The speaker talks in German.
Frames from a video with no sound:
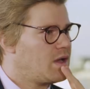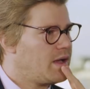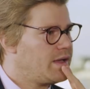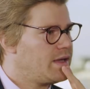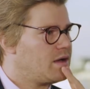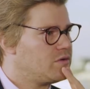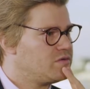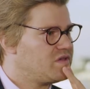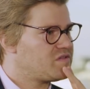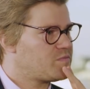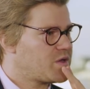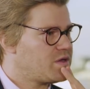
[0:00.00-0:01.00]
Ah ja, und
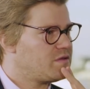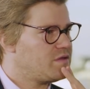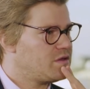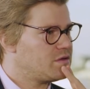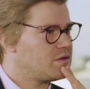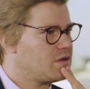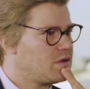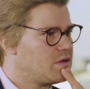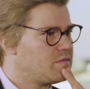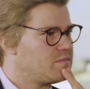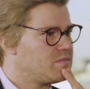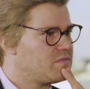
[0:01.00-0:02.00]
das bringt Ihnen
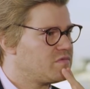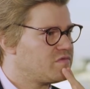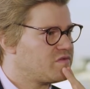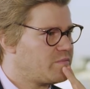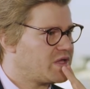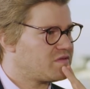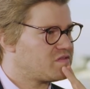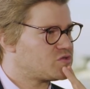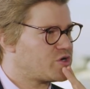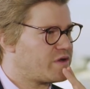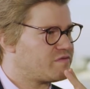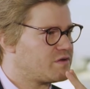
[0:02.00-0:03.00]
ähm, vermehrtes
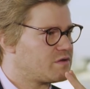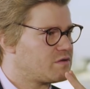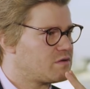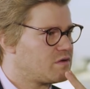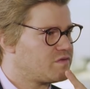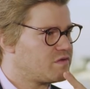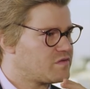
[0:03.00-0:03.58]
Traffic auf